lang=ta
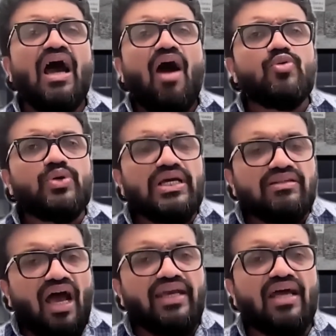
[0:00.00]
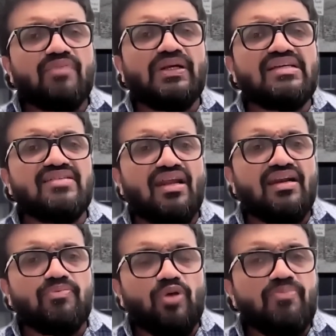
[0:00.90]
அவருடைய தாயார்
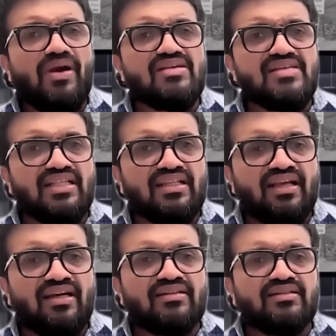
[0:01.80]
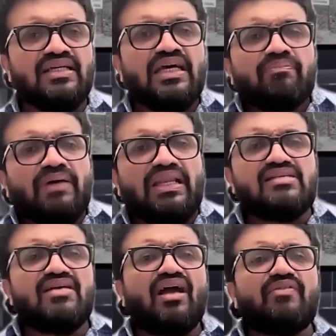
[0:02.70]
போலீசாரிடம் முறைப்பாடு செய்ததை அடுத்து
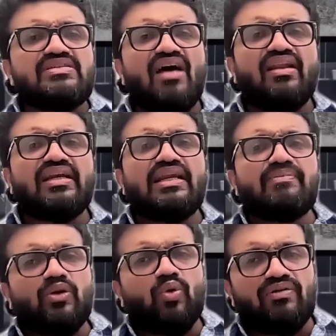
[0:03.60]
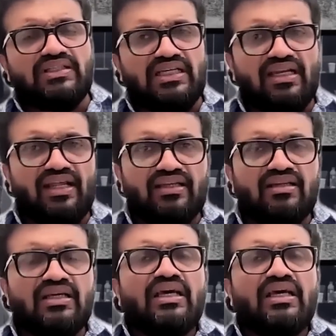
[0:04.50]
போலீசார் விசாரணைகளை மேற்கொண்டு வந்த நிலையில்